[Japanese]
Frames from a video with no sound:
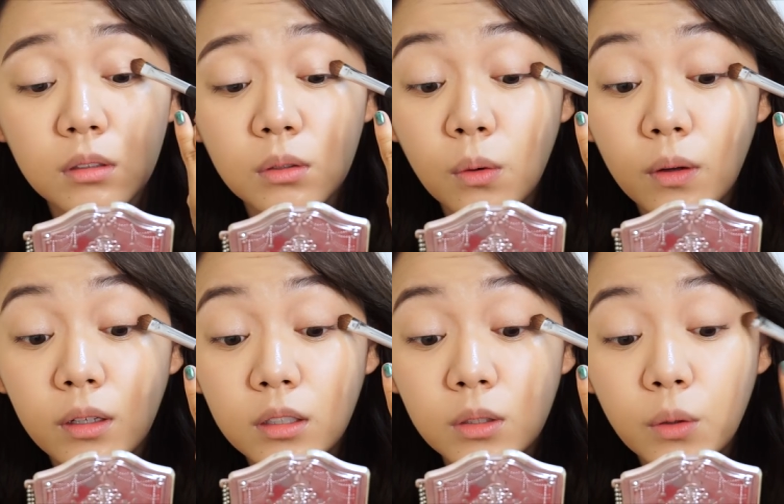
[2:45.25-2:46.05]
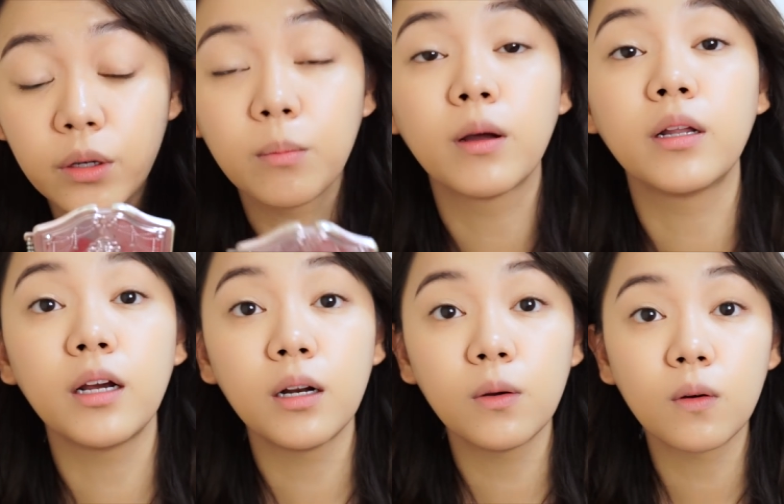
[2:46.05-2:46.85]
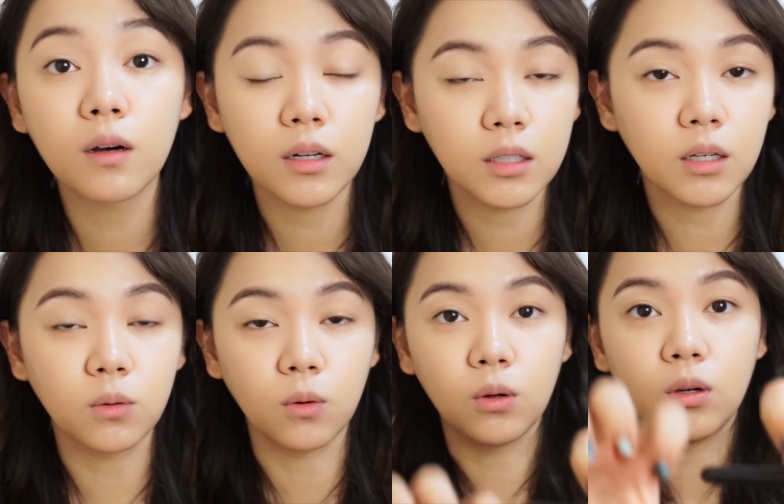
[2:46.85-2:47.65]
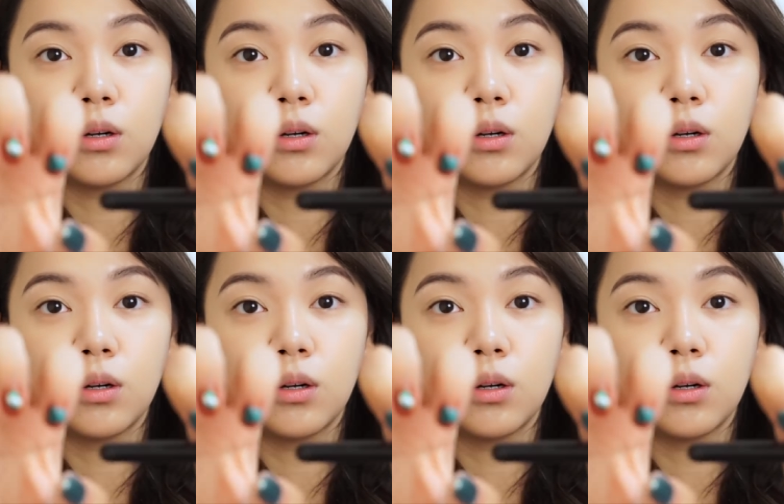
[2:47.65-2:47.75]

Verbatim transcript: そう私そういえばネイルを変えたの